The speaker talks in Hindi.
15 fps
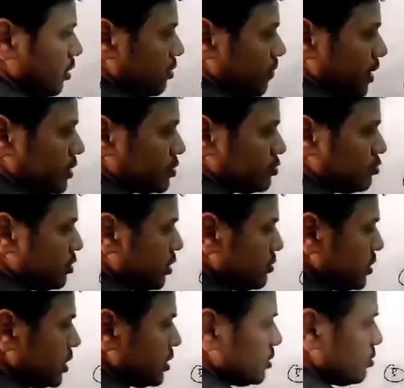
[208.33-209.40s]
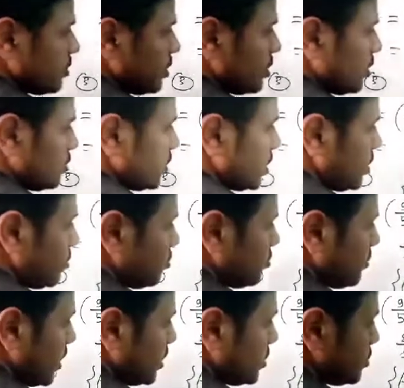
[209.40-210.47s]
और माइनस टू गुना हो जाएगा तो कितना हो जाएगा
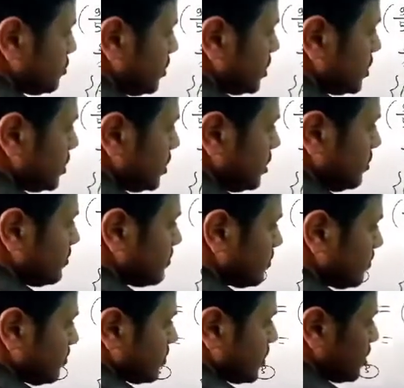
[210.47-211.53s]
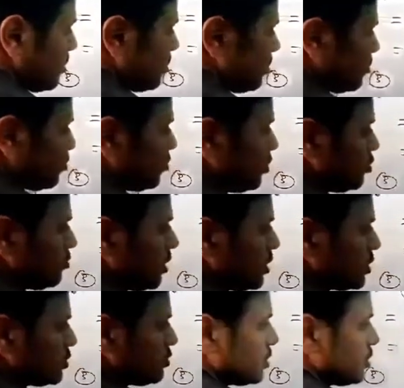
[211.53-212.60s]
टू माइनस टू बाई थ्री टू इंटू
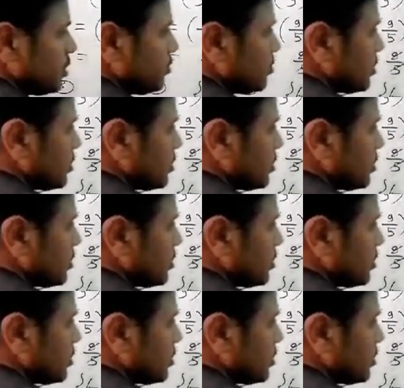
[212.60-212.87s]
माइनस टू कितना